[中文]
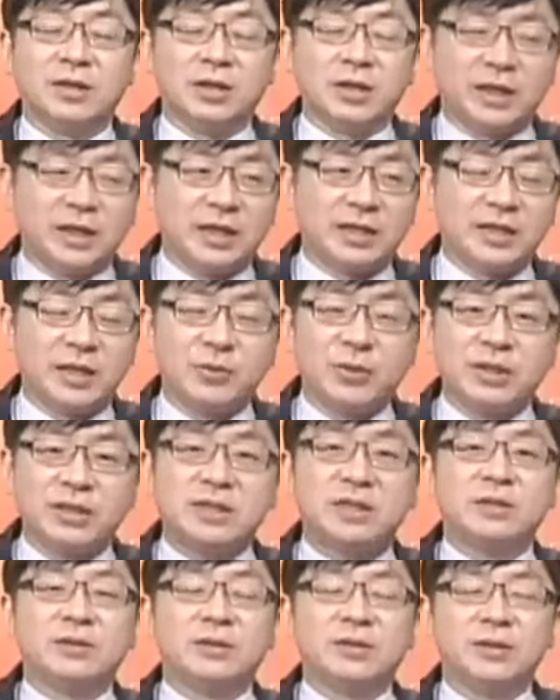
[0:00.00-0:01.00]
也也成
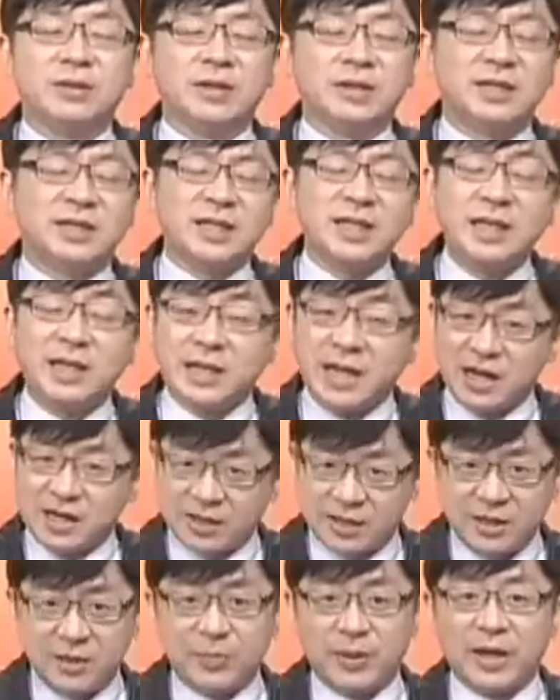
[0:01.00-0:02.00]
为自新一
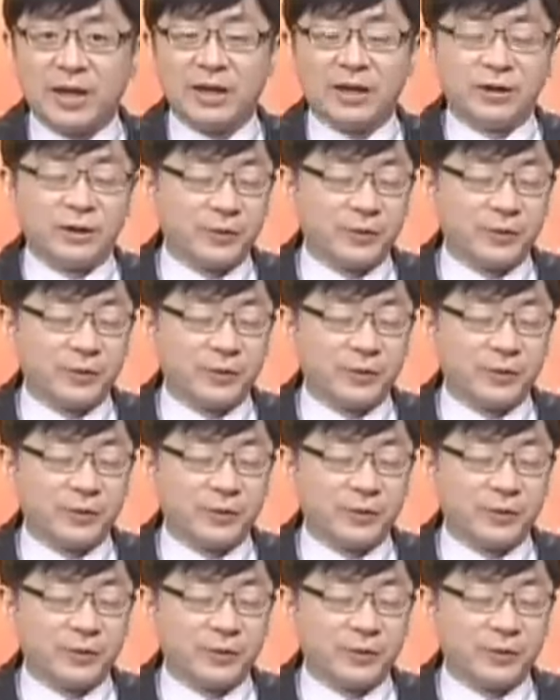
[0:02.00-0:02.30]
代的自排